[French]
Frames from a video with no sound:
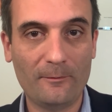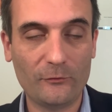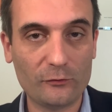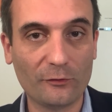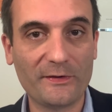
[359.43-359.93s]

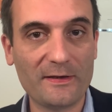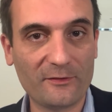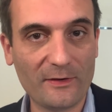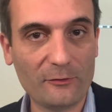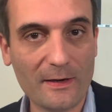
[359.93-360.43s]
du Conseil
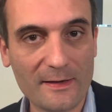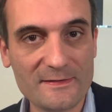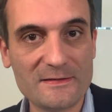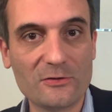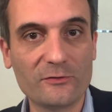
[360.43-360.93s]
national de la
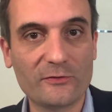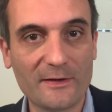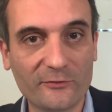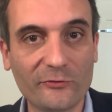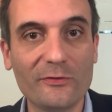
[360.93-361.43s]
résistance, de la
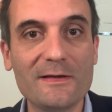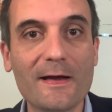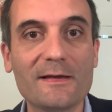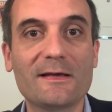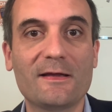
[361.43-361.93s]

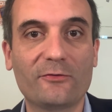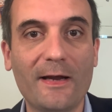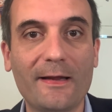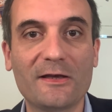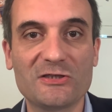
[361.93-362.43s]
solidarité
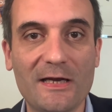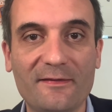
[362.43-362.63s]
nationale attachée à la